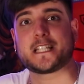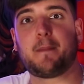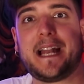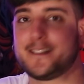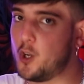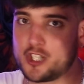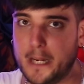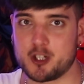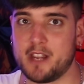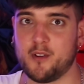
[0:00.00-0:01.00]
esperad, os
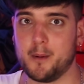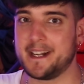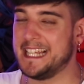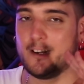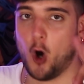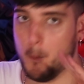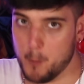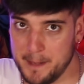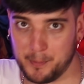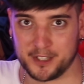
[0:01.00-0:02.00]
tenemos que informar de algo
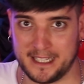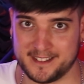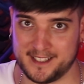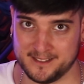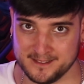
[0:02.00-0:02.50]
muy importante